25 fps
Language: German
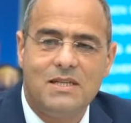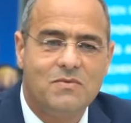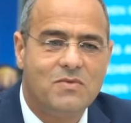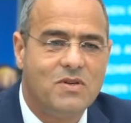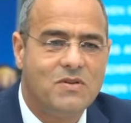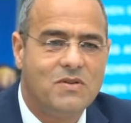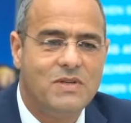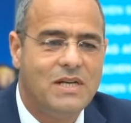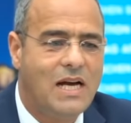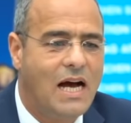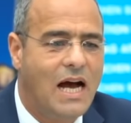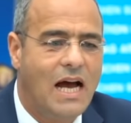
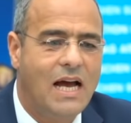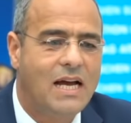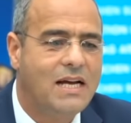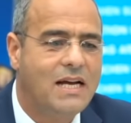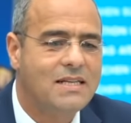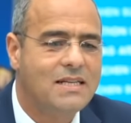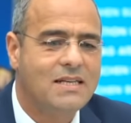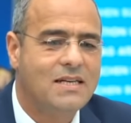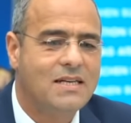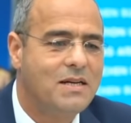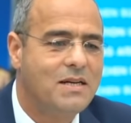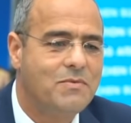obwohl wir ja
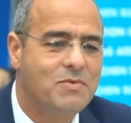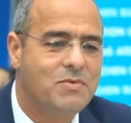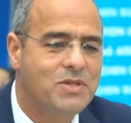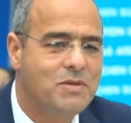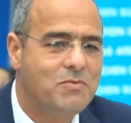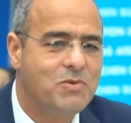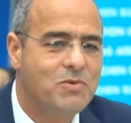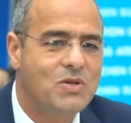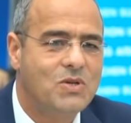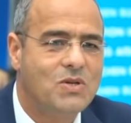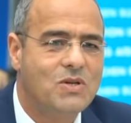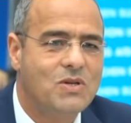eigentlich angeblich
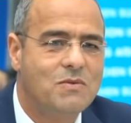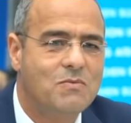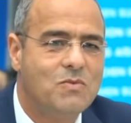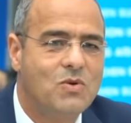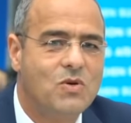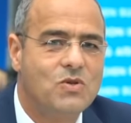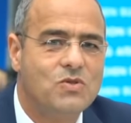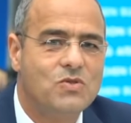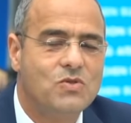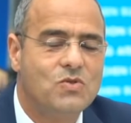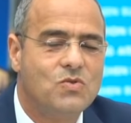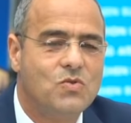immer noch im
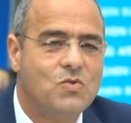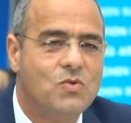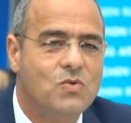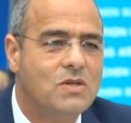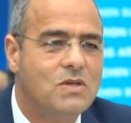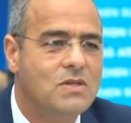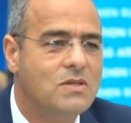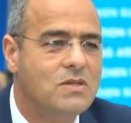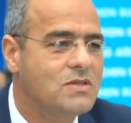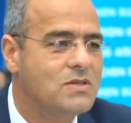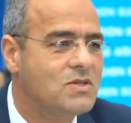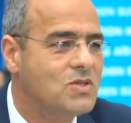
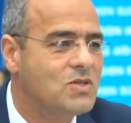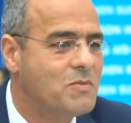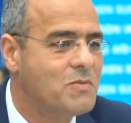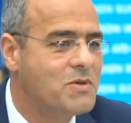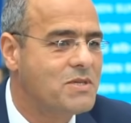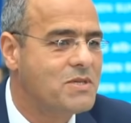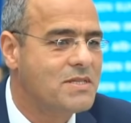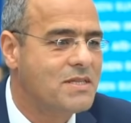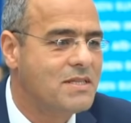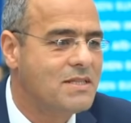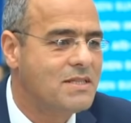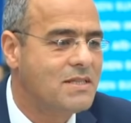
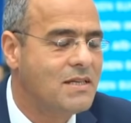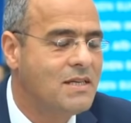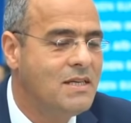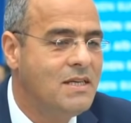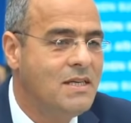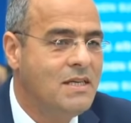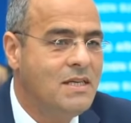Konjunktursommer sind,